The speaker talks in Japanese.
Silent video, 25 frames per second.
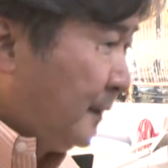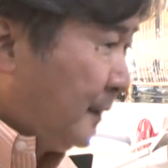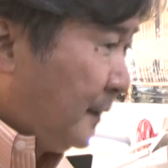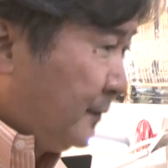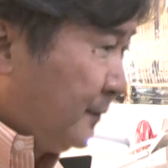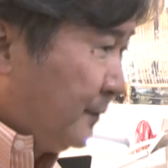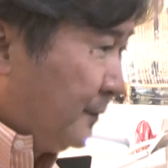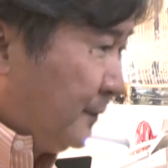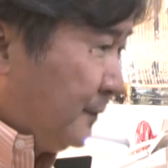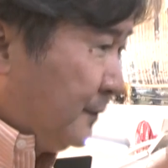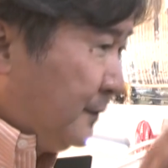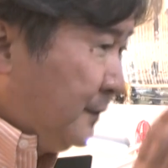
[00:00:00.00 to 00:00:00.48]
あ
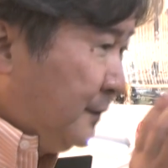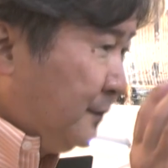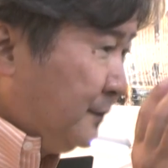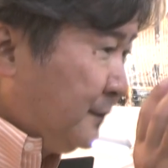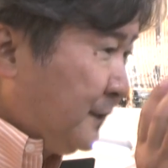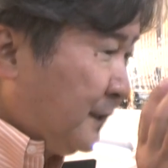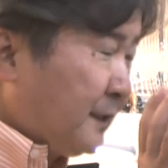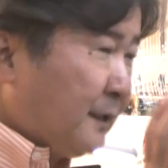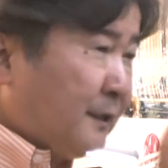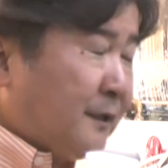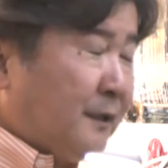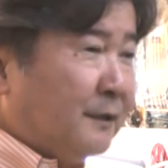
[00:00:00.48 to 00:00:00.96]
のいろん
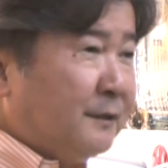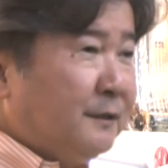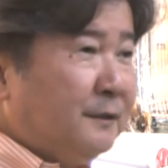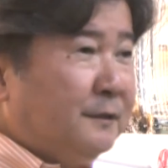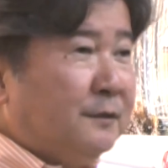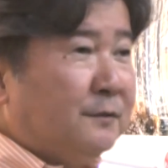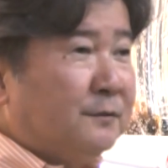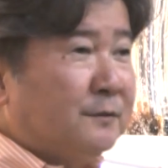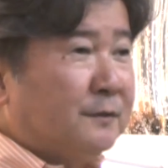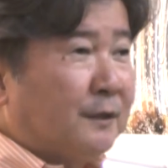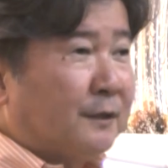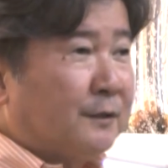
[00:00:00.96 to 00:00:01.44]
な結果が出
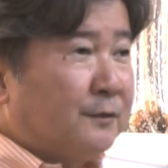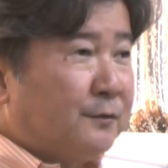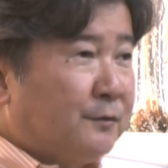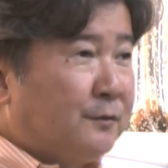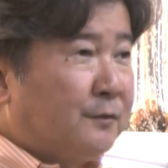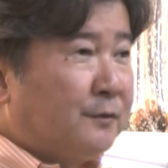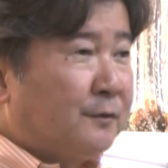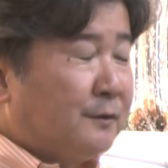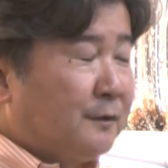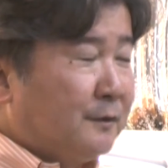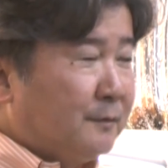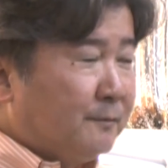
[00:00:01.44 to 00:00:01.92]
てるんだけ
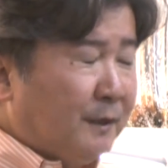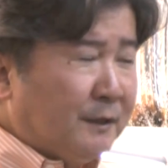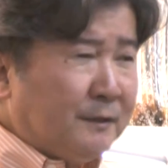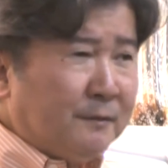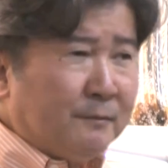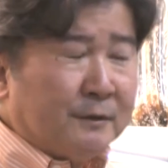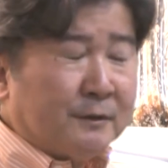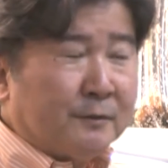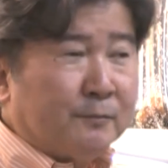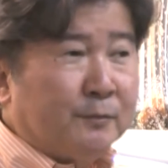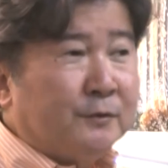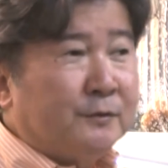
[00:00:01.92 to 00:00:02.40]
どま
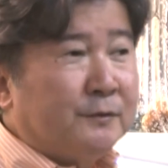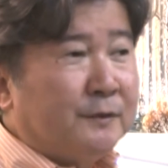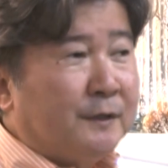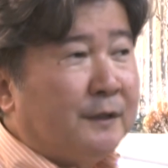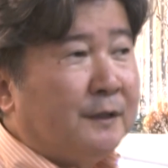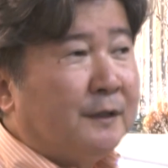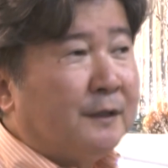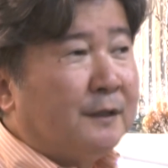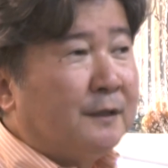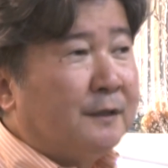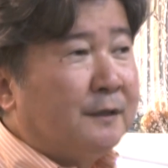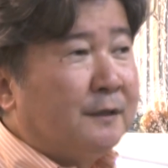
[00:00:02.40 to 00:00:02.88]
だまだ僕
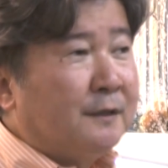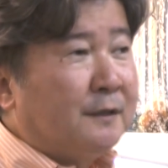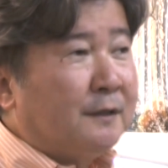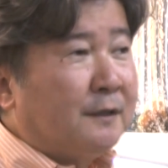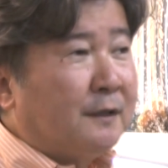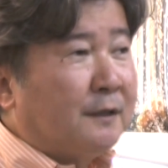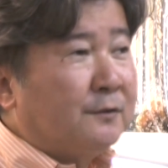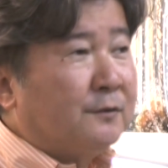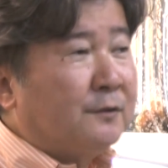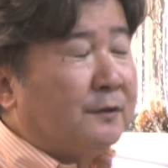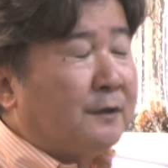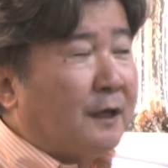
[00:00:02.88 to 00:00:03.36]
ね
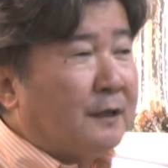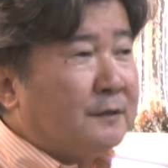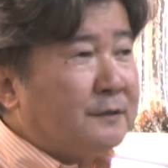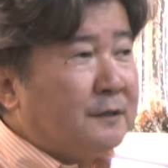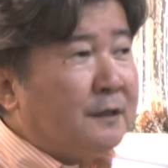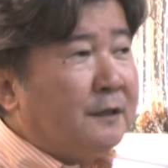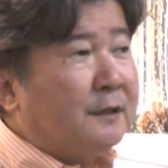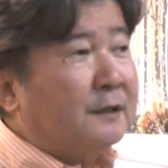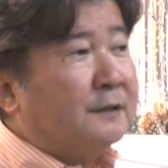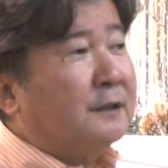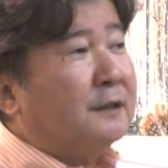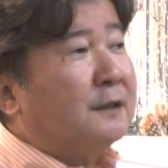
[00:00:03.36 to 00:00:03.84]
あの
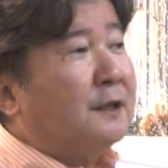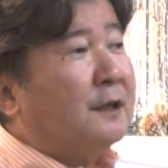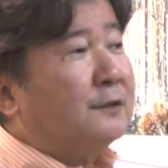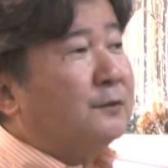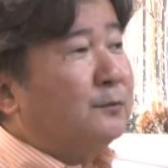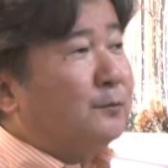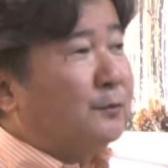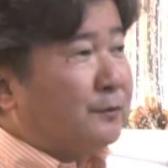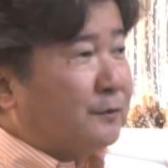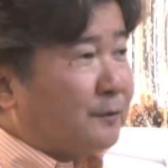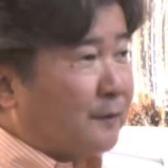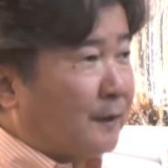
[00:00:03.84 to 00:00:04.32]
浅はかだな
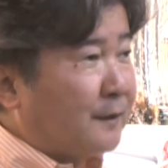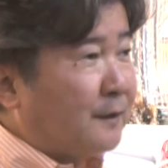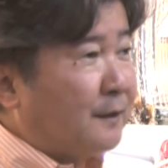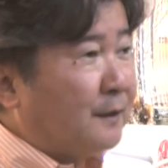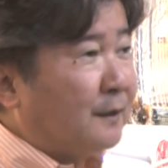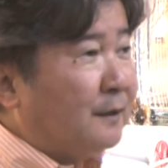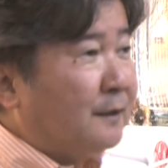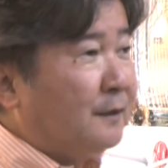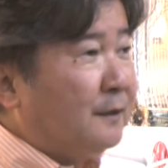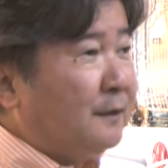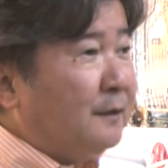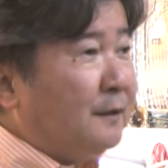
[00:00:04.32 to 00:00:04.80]
と思ってるわけ。